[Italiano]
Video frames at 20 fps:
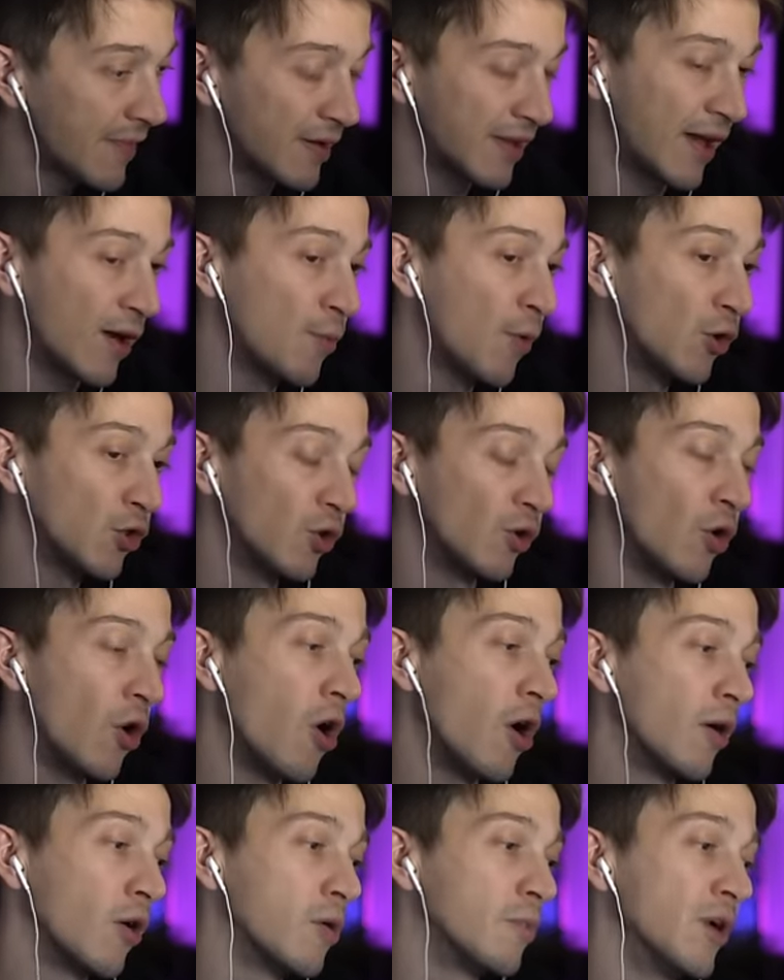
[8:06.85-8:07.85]
eh, terremoto,
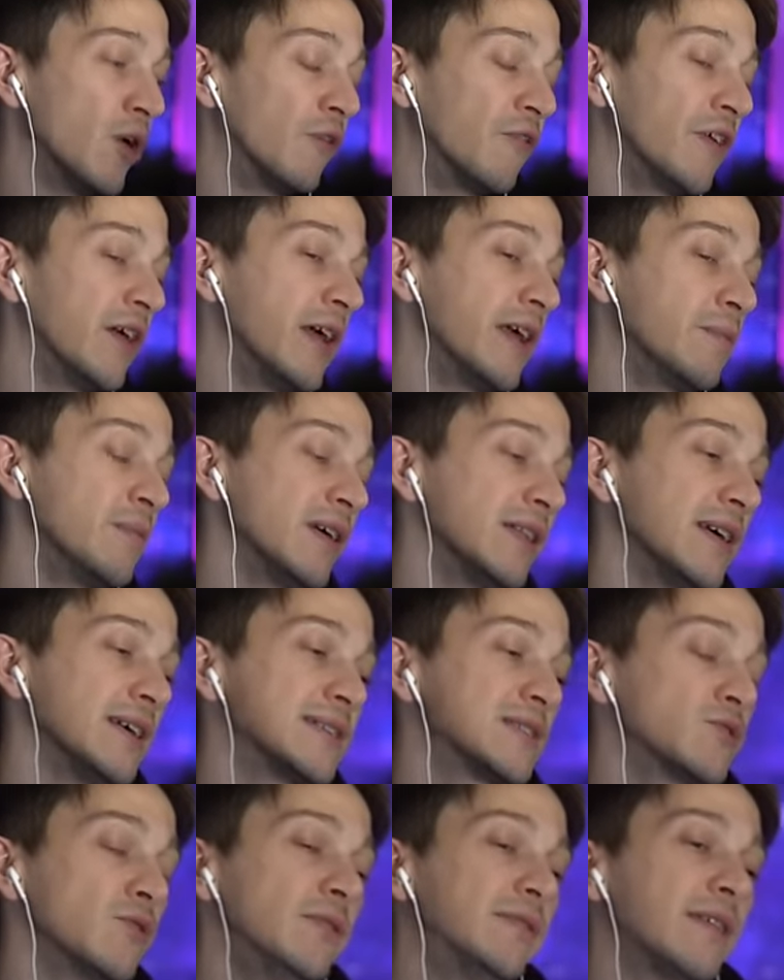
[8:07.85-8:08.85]
no, come lo fermi
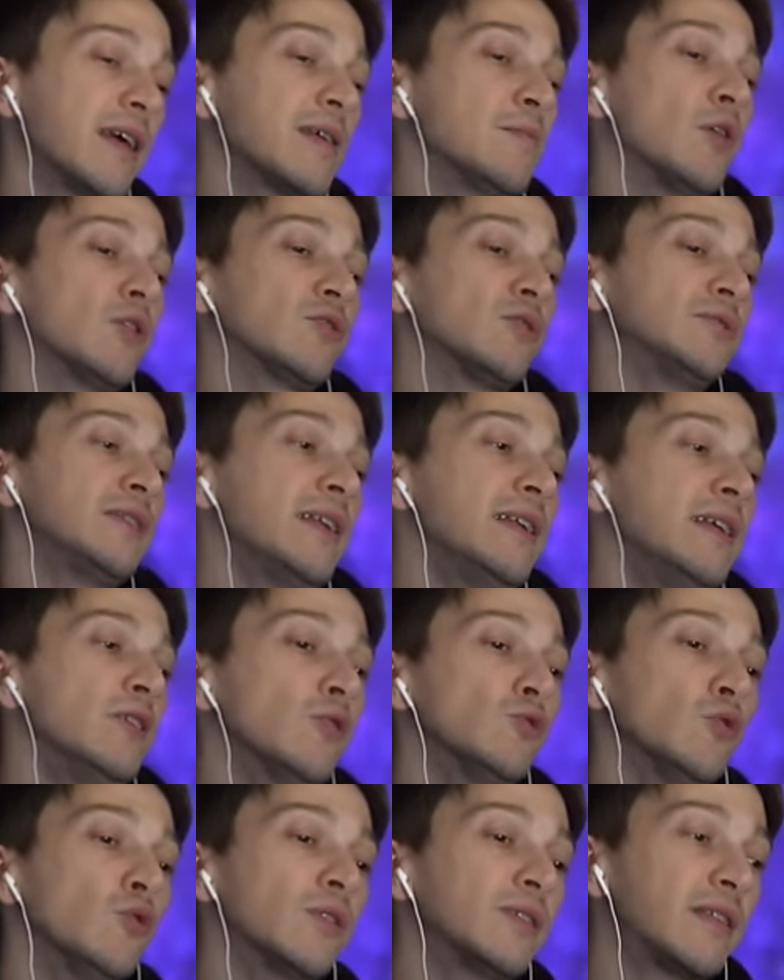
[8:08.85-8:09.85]
adesso il terremoto del Nino
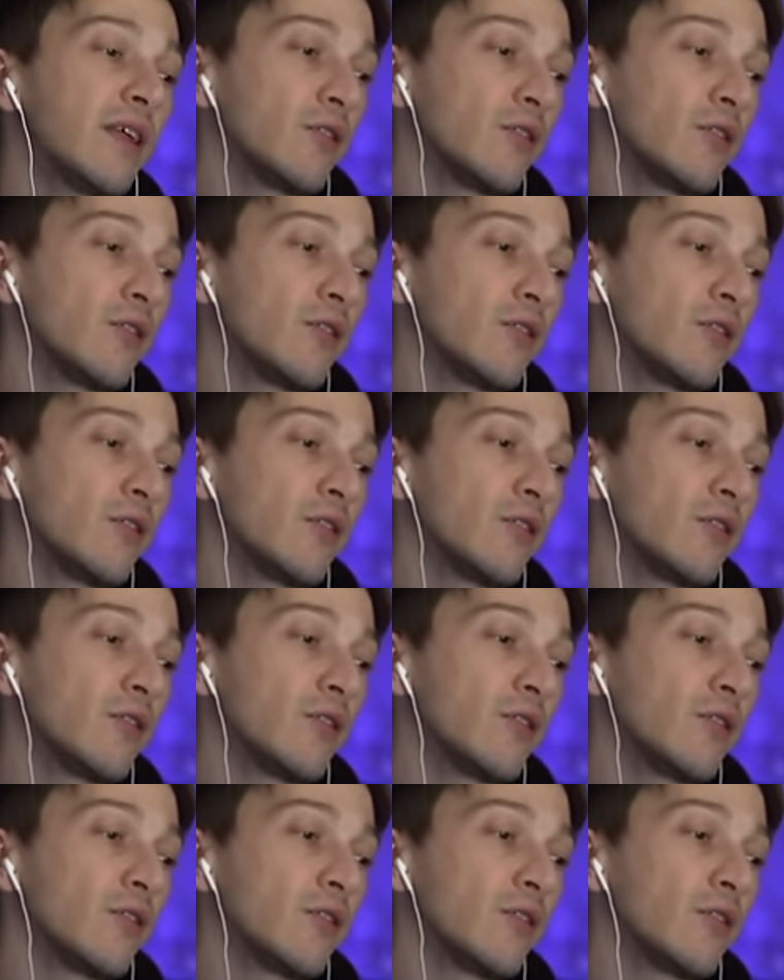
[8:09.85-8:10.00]
Ductrio